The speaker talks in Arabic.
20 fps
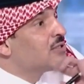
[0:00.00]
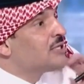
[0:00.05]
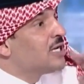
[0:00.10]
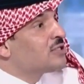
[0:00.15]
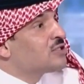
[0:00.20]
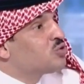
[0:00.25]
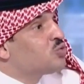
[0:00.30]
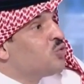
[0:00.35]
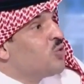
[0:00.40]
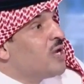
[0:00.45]

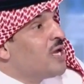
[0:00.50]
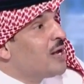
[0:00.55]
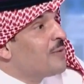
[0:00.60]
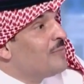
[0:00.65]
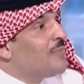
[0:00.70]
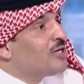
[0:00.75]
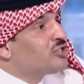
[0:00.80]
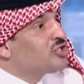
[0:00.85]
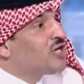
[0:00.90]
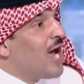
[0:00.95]
تصوير
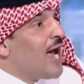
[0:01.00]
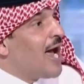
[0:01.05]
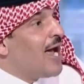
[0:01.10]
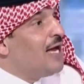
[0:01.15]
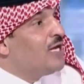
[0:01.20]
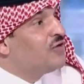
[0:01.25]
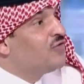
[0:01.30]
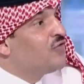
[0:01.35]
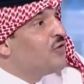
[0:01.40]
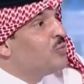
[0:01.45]

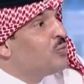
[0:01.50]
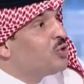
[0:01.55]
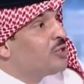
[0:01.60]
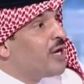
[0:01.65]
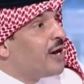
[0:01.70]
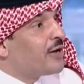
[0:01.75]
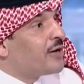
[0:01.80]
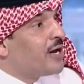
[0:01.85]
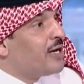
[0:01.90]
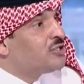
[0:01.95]
مشاهد في
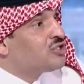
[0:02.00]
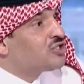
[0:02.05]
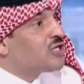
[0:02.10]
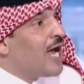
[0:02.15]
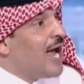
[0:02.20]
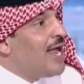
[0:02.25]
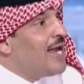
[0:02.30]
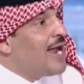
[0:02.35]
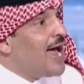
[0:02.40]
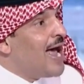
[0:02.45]
المدرج
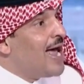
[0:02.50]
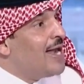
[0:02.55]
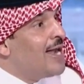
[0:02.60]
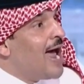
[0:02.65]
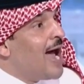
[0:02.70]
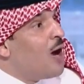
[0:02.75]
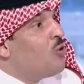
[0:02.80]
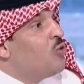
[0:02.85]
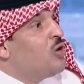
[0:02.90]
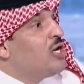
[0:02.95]

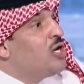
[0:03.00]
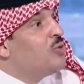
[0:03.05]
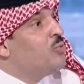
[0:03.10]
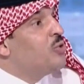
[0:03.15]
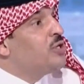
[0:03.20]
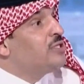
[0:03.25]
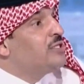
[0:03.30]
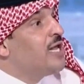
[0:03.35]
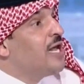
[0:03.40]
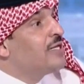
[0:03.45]
الأهلاوي
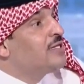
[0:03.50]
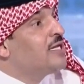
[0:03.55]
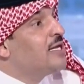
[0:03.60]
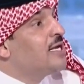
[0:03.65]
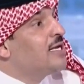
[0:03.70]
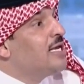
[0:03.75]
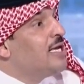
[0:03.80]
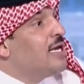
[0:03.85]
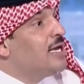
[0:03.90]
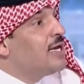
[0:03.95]
لمدة
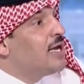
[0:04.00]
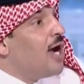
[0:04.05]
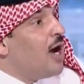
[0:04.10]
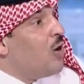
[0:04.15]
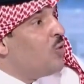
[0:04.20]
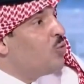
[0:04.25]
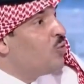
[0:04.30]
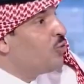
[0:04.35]
دقيقة